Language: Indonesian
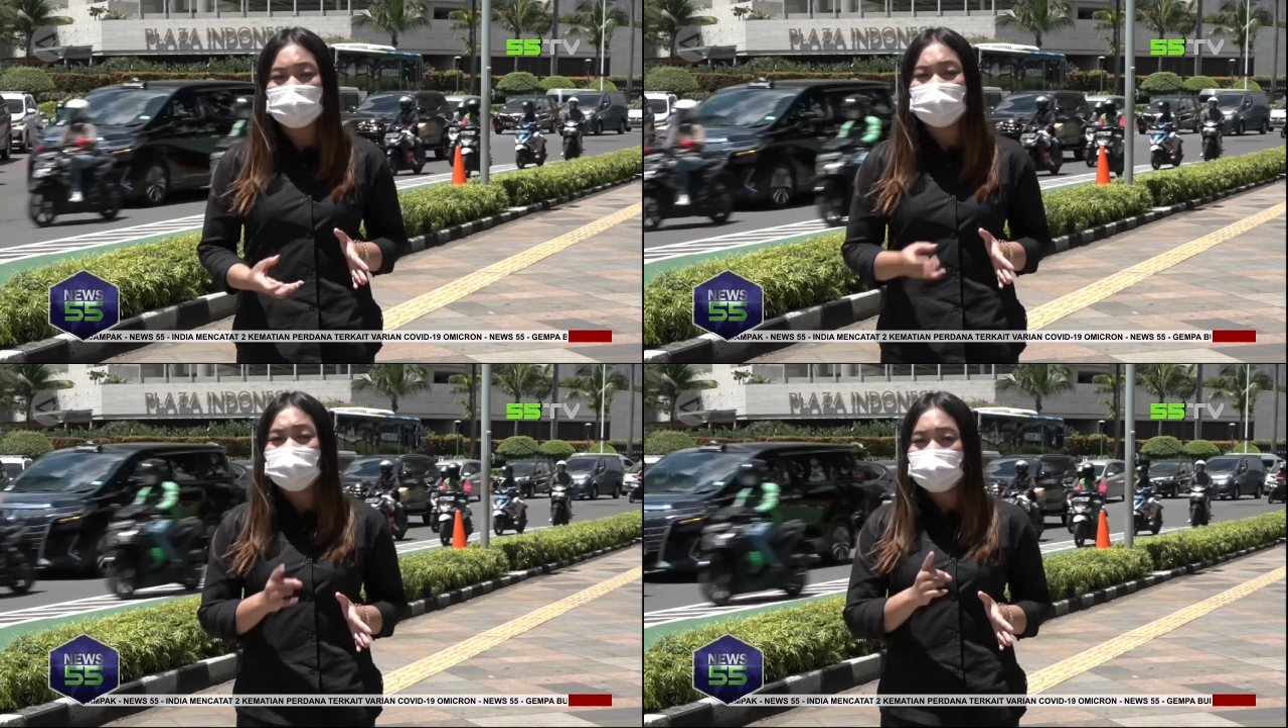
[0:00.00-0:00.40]

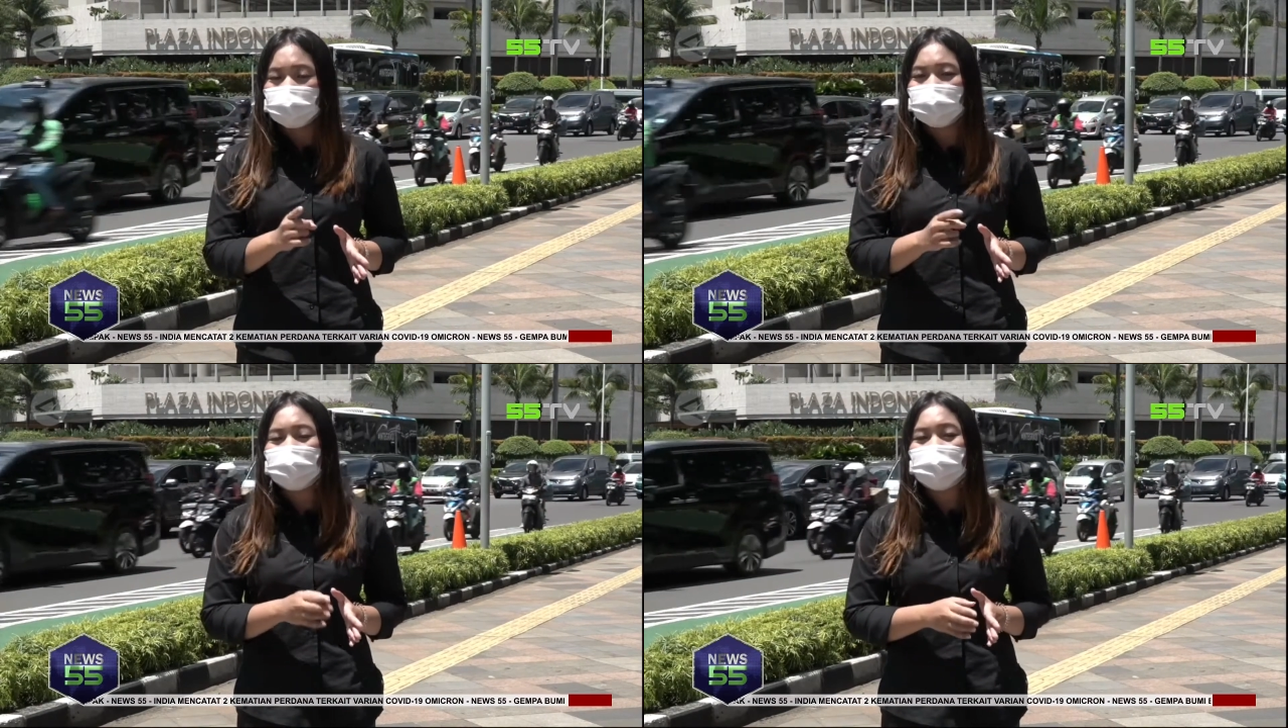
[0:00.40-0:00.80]
untuk
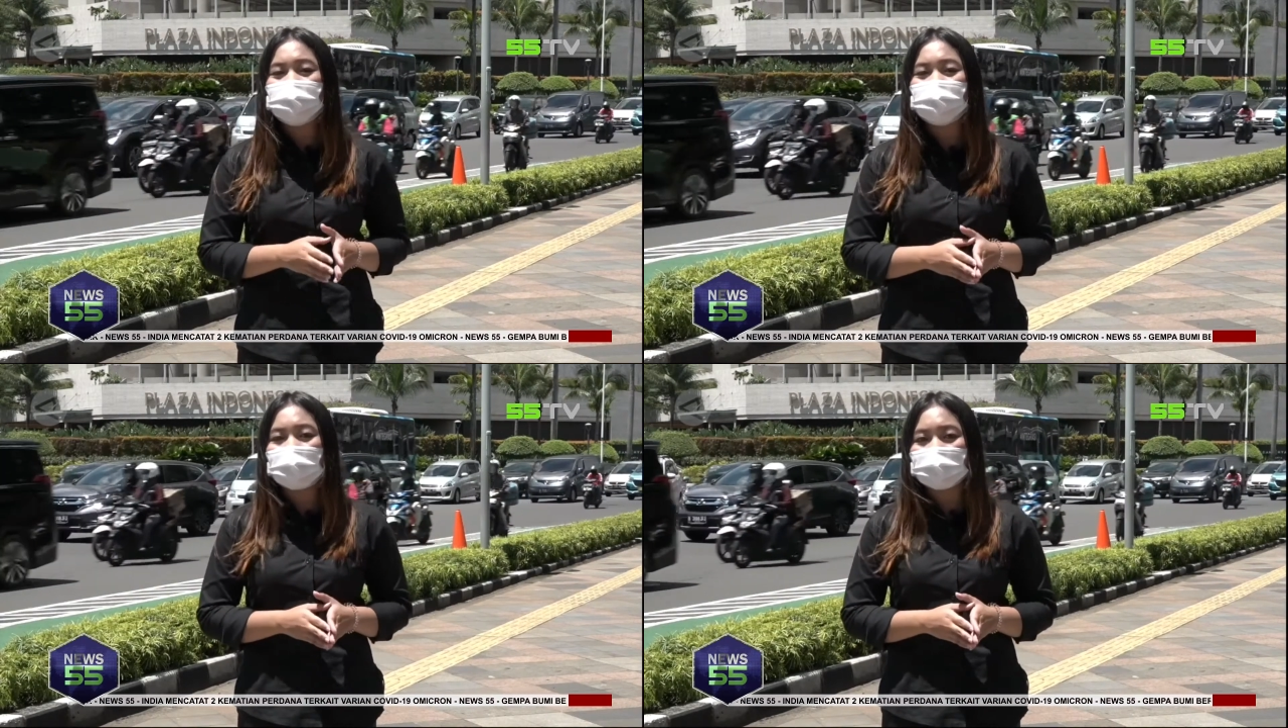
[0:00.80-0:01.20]

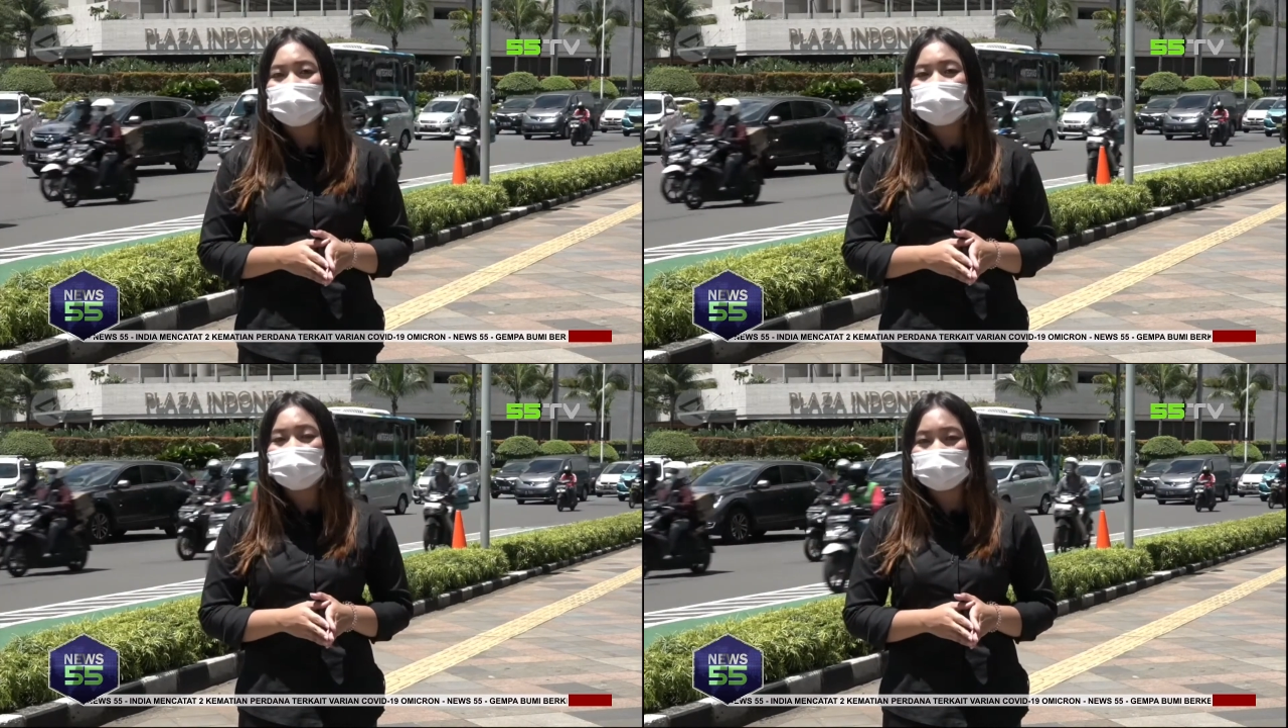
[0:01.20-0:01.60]
memanfaatkan
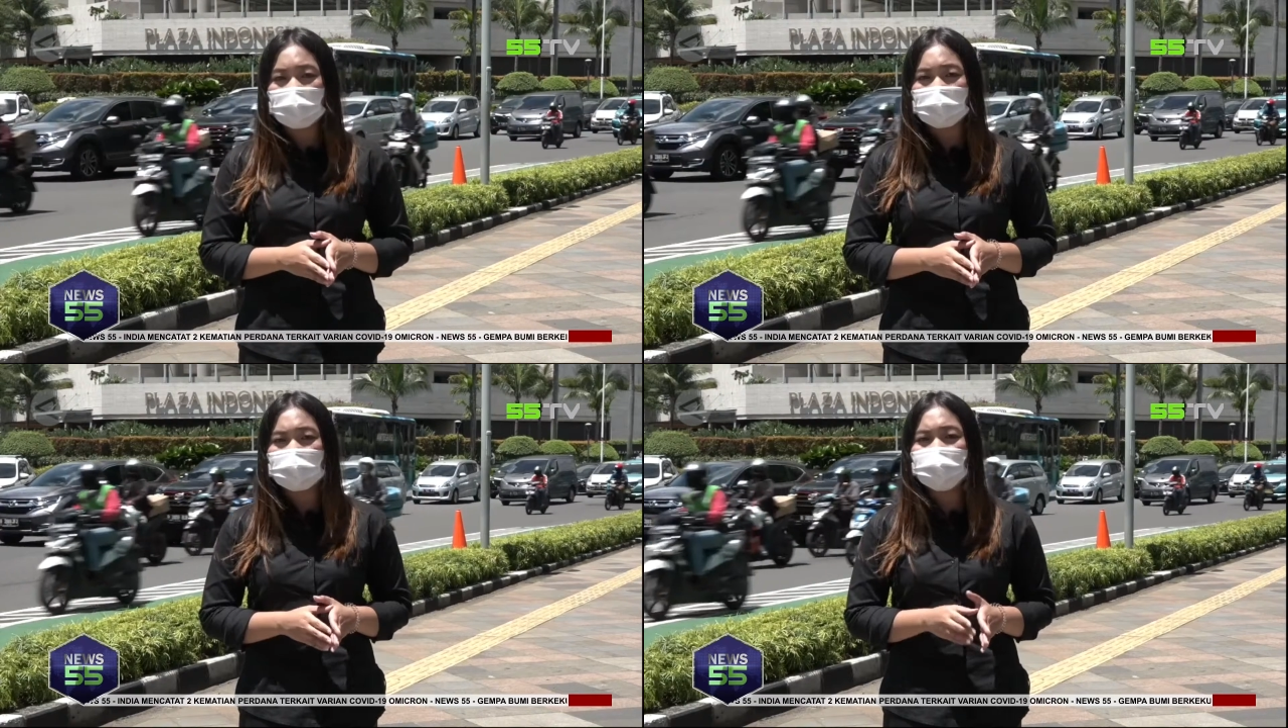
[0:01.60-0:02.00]
air
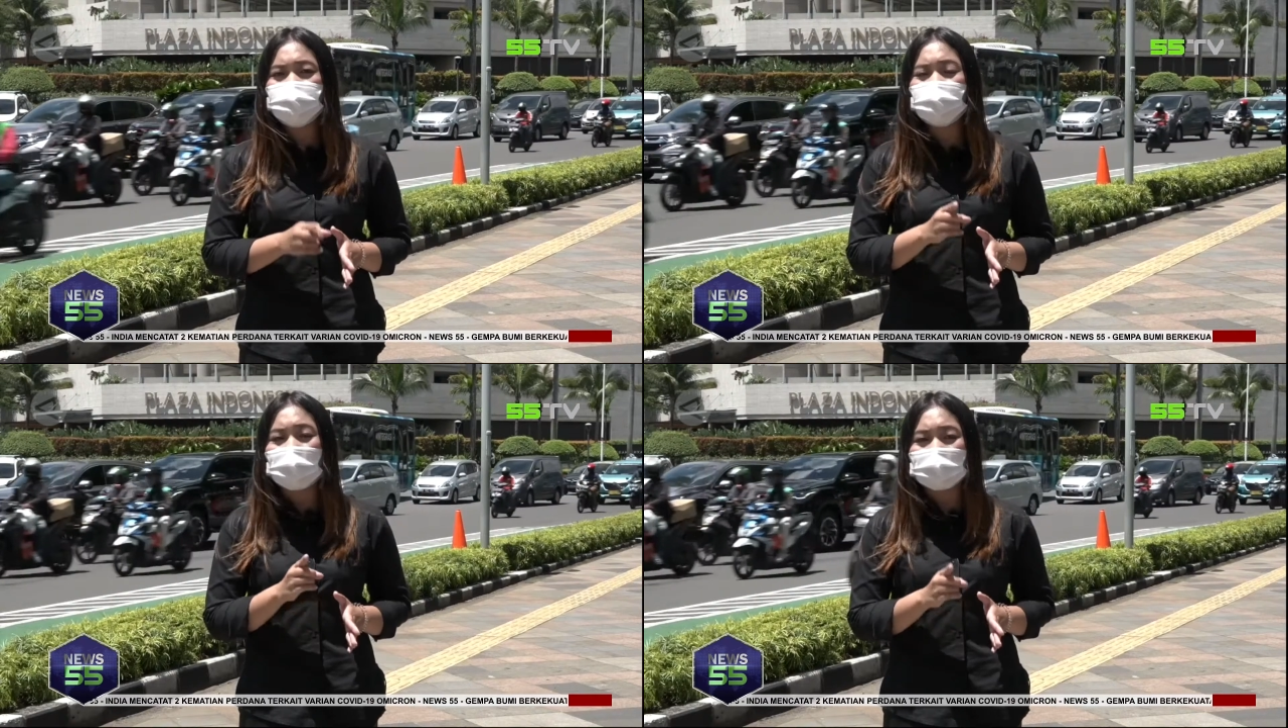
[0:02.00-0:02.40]
tanah
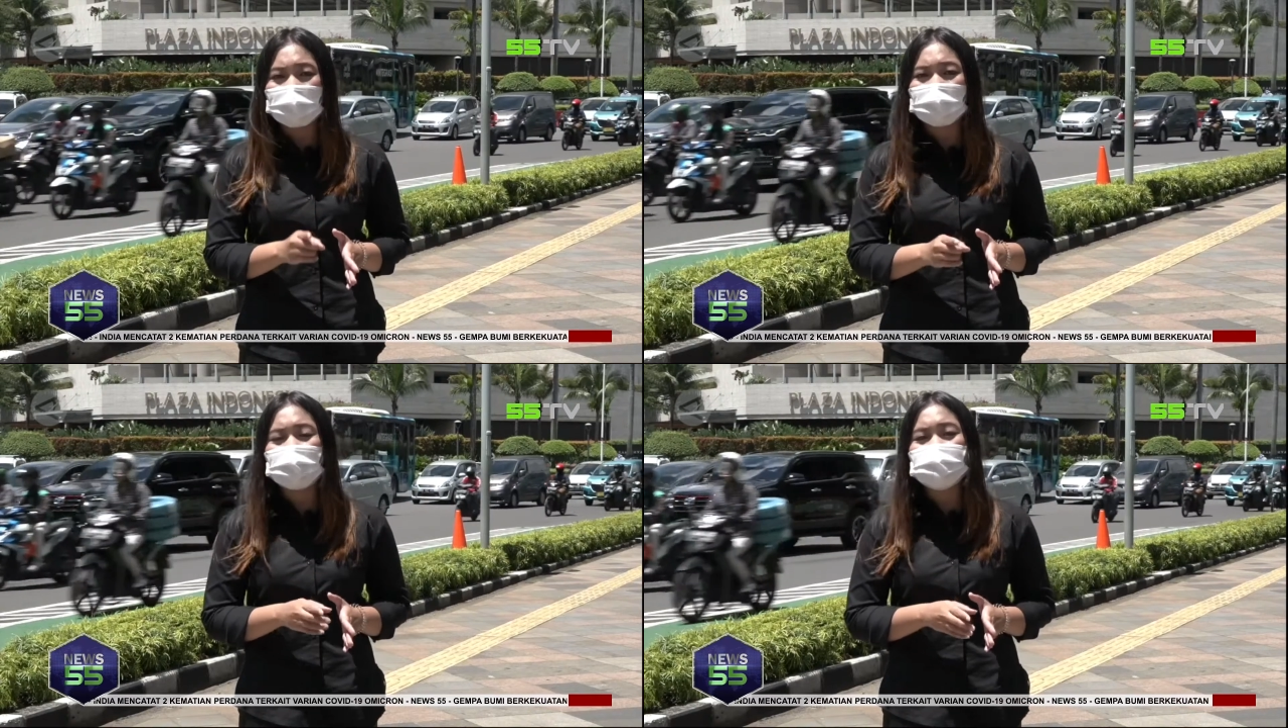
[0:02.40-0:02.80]
mulai
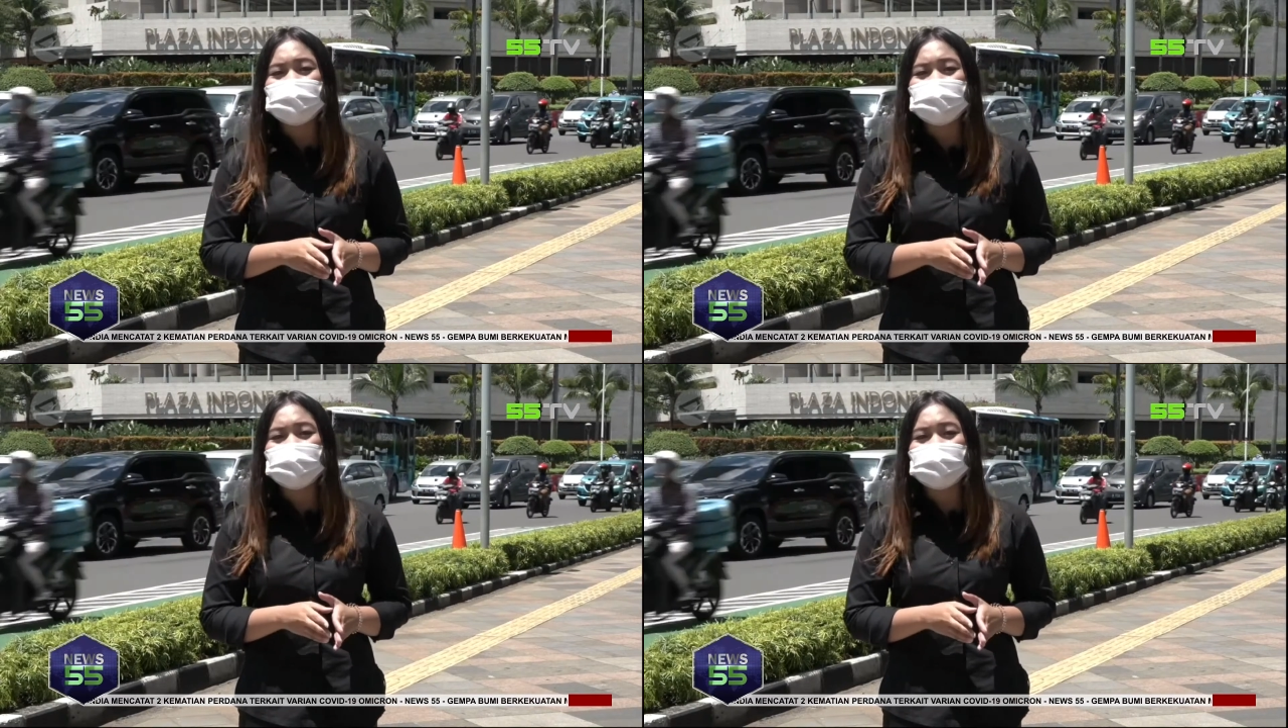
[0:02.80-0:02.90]
tanggal 1